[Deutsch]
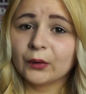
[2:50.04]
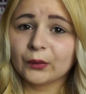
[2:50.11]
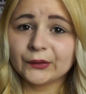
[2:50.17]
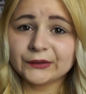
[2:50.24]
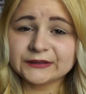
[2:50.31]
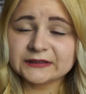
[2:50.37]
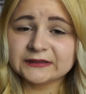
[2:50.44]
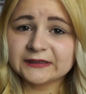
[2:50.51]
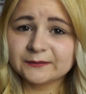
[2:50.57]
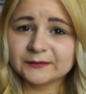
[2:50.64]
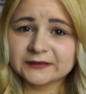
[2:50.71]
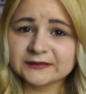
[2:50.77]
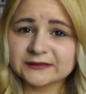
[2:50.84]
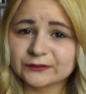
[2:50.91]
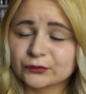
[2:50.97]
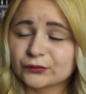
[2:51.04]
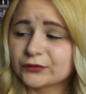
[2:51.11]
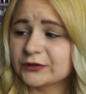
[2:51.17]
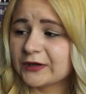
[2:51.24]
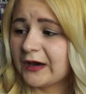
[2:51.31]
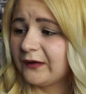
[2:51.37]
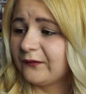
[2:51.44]
Und ich liebe diese
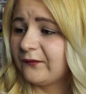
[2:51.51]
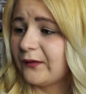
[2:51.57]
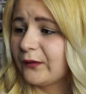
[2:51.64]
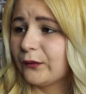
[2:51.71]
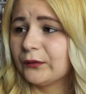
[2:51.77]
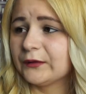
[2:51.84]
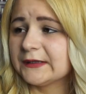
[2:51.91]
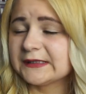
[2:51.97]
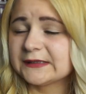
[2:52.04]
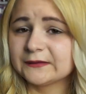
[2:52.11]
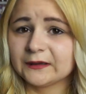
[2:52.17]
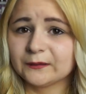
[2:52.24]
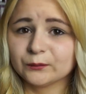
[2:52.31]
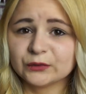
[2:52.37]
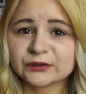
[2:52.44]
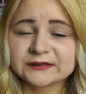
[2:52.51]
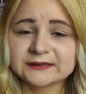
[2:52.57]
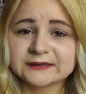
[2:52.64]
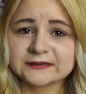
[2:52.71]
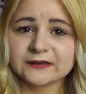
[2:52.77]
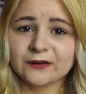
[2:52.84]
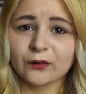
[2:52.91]
Dusche einfach und deswegen
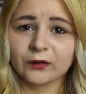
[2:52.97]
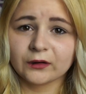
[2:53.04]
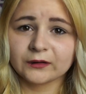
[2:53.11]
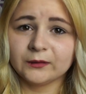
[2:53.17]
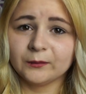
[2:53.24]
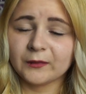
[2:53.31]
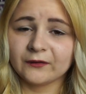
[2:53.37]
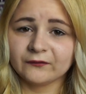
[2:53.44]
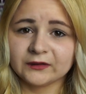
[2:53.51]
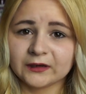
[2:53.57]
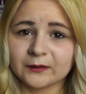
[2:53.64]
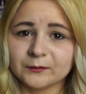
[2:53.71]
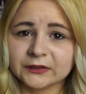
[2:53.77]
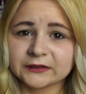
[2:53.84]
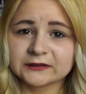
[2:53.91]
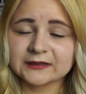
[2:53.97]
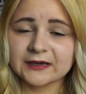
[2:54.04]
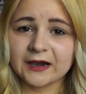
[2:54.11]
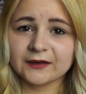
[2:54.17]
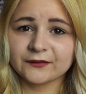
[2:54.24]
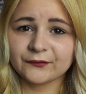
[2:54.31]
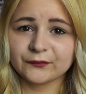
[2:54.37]
musste sie auch immer wieder mit,
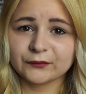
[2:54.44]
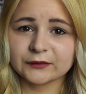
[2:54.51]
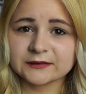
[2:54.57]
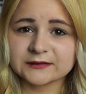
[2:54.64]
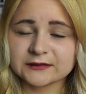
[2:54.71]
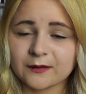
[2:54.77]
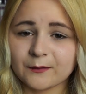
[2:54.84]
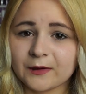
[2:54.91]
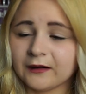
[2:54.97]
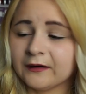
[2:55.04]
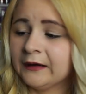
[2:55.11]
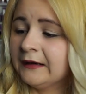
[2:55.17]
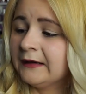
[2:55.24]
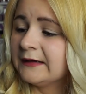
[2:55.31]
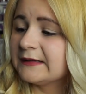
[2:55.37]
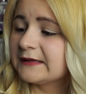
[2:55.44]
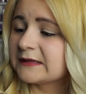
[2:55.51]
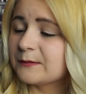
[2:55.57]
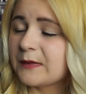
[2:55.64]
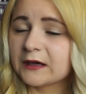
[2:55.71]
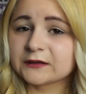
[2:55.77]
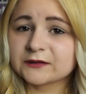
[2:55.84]
gerade für den Sommer. Es
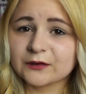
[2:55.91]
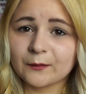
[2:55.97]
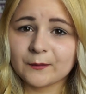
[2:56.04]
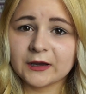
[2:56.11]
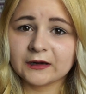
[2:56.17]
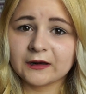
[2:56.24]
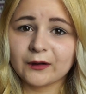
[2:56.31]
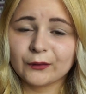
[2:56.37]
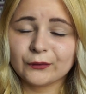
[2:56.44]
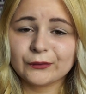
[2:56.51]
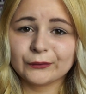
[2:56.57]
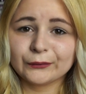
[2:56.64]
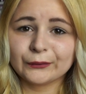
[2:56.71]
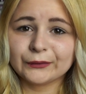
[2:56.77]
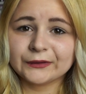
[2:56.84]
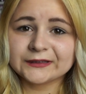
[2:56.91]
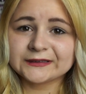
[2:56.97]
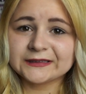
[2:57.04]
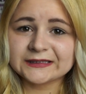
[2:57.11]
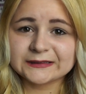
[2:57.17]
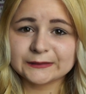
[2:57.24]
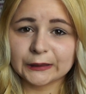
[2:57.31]
macht Sommerlaune und
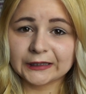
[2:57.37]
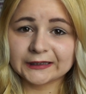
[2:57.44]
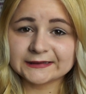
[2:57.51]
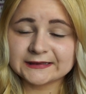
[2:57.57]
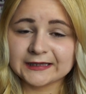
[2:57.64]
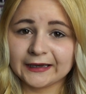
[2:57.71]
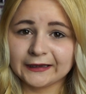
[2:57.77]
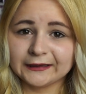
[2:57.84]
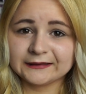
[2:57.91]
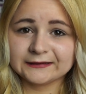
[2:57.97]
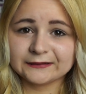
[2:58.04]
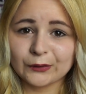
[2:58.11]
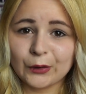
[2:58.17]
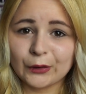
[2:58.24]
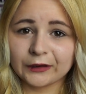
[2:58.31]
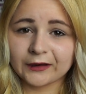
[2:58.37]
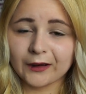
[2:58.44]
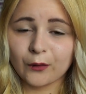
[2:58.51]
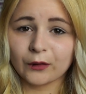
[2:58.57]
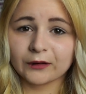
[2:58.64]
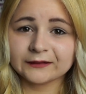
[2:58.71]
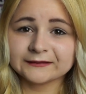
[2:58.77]
deswegen zeige ich sie euch
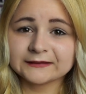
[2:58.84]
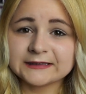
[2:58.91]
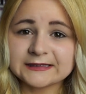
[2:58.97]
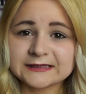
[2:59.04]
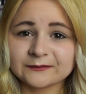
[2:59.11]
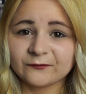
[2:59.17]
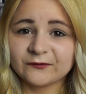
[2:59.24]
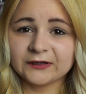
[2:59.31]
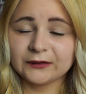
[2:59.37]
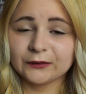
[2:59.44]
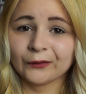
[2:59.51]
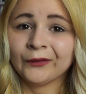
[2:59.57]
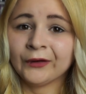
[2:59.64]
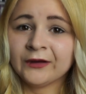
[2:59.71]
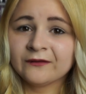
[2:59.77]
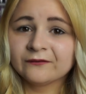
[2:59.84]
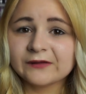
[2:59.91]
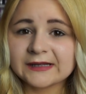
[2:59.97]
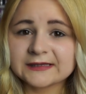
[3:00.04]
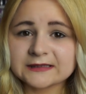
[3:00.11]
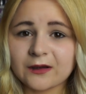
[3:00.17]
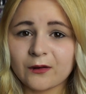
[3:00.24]
auch in diesem Video,
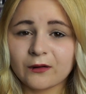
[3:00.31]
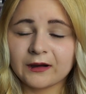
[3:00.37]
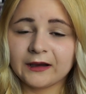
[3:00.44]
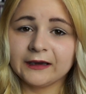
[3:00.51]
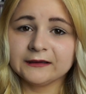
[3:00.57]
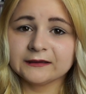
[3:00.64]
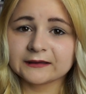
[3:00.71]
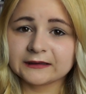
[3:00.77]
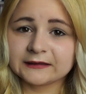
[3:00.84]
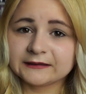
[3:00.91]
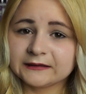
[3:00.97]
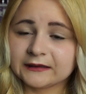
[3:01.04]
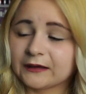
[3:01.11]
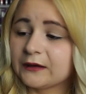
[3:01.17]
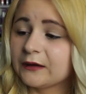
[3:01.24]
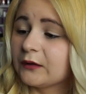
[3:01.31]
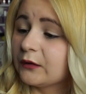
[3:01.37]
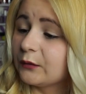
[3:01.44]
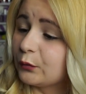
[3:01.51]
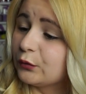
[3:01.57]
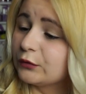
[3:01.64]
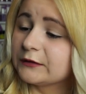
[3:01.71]
weil es auch ein richtig
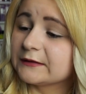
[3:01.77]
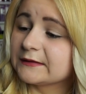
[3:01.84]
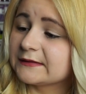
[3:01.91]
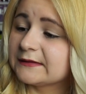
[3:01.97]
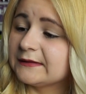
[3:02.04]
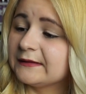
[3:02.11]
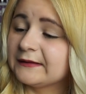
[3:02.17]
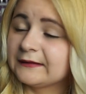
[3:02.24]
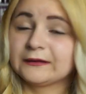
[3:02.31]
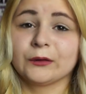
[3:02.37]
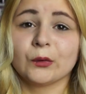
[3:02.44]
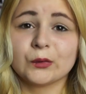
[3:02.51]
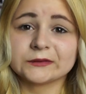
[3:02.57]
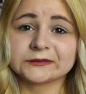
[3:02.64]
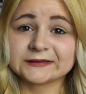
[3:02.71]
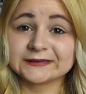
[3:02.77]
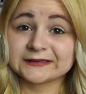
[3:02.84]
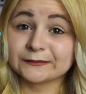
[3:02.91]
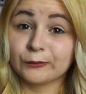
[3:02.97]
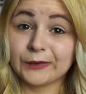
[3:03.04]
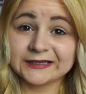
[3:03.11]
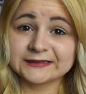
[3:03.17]
gutes,
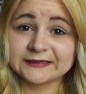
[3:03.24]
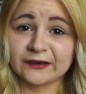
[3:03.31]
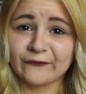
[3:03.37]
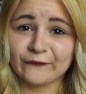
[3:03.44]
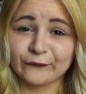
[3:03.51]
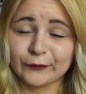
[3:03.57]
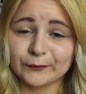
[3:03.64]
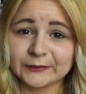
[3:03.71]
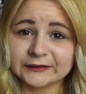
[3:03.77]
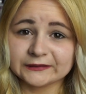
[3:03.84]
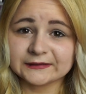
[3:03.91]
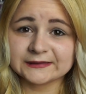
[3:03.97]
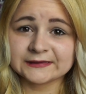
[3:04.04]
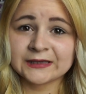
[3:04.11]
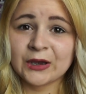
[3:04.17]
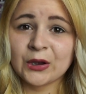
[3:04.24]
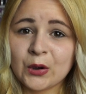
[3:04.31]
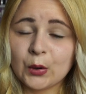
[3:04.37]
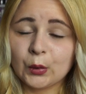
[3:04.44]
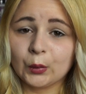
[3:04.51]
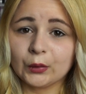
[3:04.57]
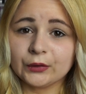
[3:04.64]
großes Must-Have von mir ist
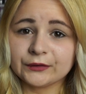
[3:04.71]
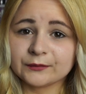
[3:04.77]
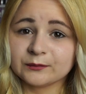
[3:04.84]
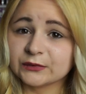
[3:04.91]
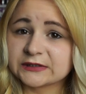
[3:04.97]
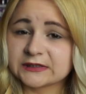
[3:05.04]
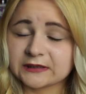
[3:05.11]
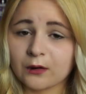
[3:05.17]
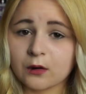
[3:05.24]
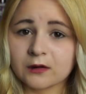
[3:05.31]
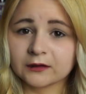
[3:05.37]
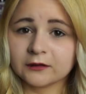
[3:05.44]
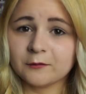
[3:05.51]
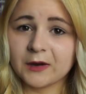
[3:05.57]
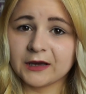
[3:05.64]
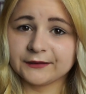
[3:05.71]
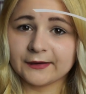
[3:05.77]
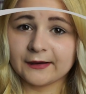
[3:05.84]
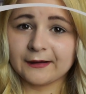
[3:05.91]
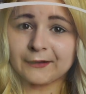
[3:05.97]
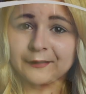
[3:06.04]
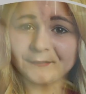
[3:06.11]
und muss ich auch immer
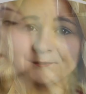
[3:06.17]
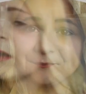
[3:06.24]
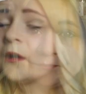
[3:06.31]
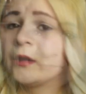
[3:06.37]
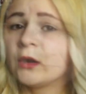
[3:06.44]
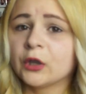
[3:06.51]
da haben.